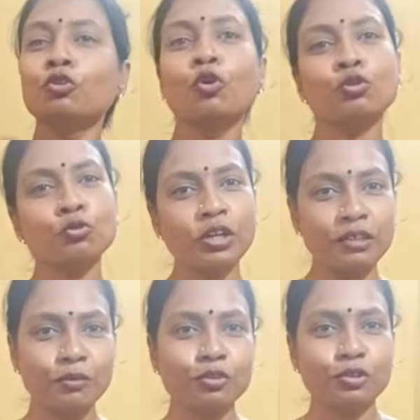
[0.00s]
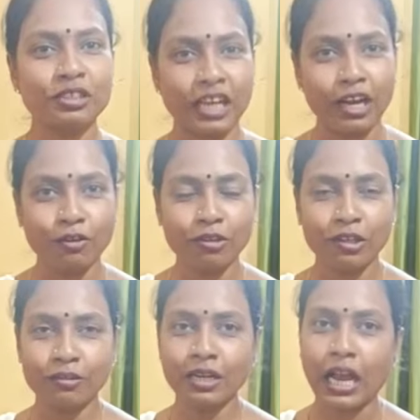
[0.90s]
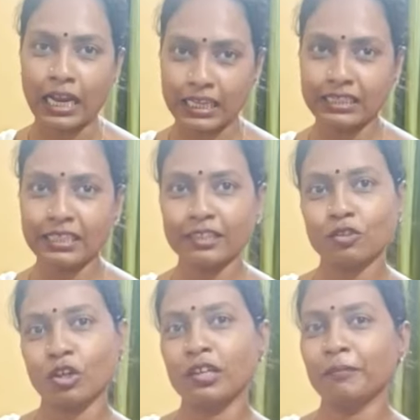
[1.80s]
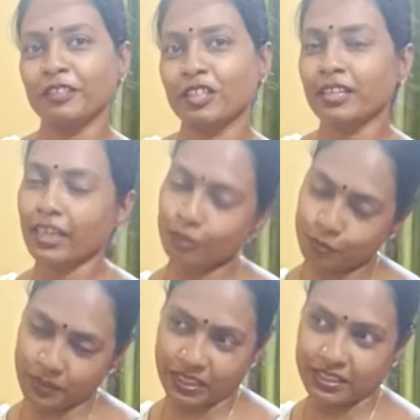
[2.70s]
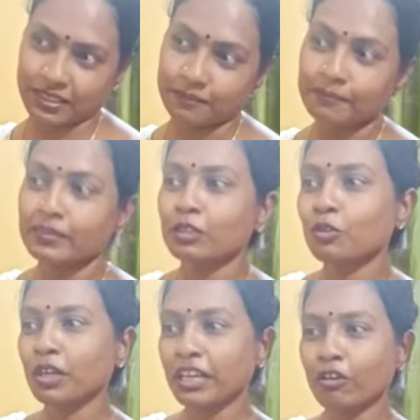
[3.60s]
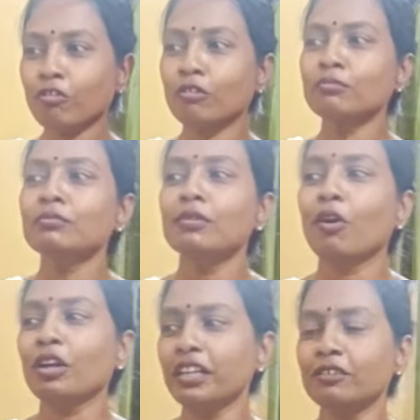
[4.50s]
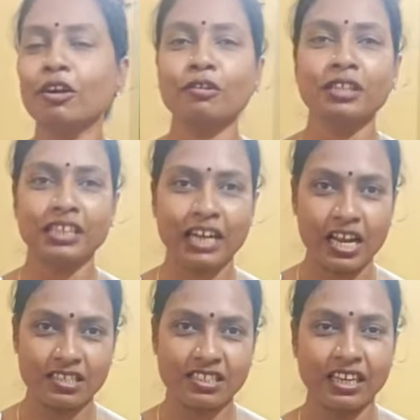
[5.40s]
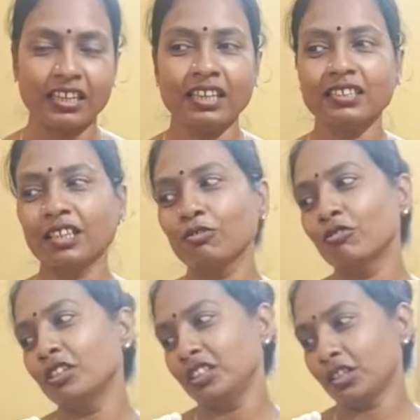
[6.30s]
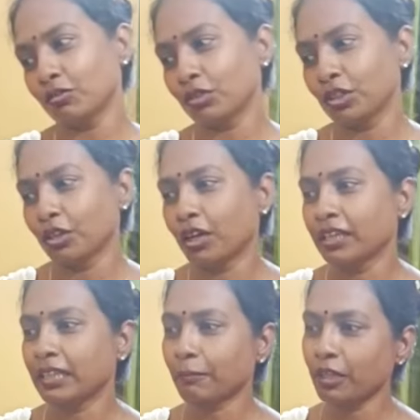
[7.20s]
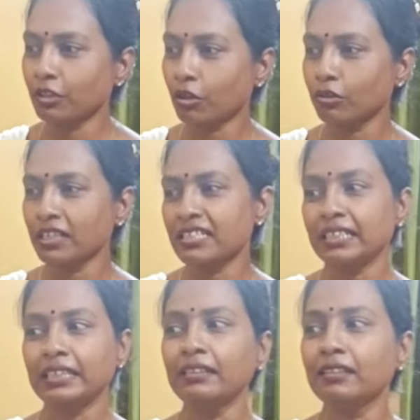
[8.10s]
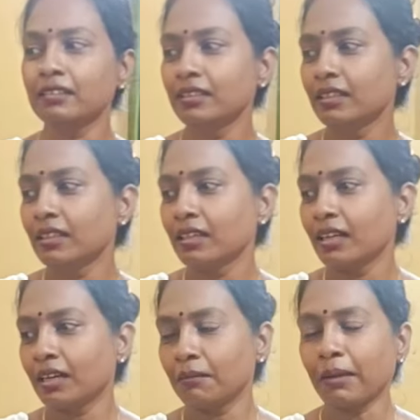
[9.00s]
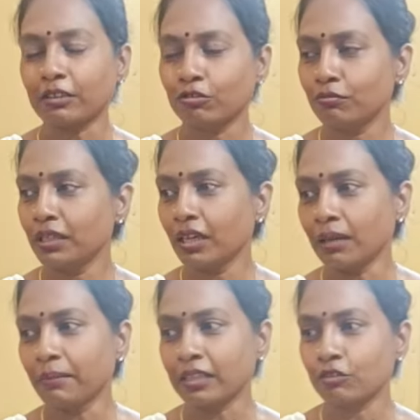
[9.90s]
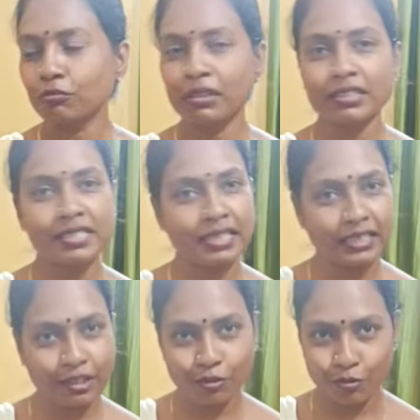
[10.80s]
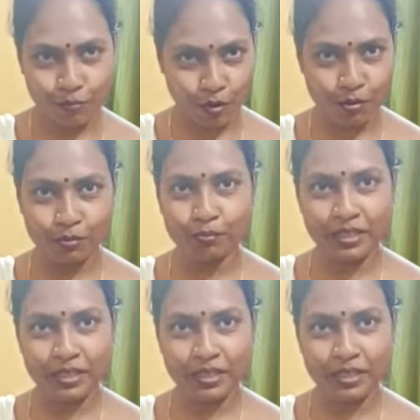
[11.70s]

নতুনের মতো না হলেও আগের থেকে জলের প্রেশারটা একটু বেড়েছে তো এরকম অনেক ধরনের কাজ থাকে যেগুলো নিজে করতে হয় তারপরে এই ধরনের সিঙ্ক বাথরুমে না বাথরুমের সিঙ্কে কোনো প্রবলেম